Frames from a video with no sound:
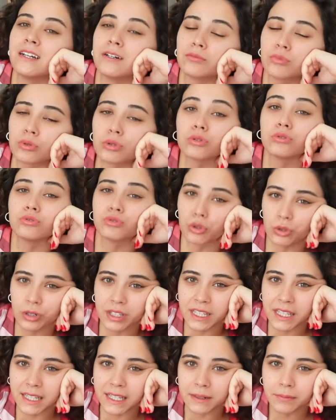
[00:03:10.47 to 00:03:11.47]
bugün çok
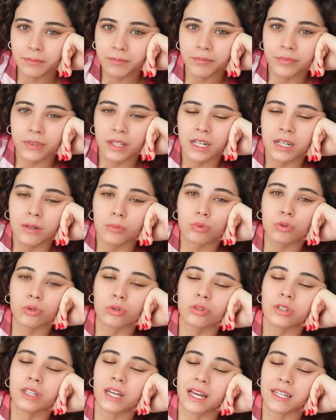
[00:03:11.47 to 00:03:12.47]
iyiyim.
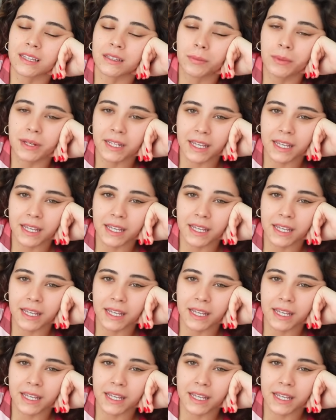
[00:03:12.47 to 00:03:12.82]
Bugün kendime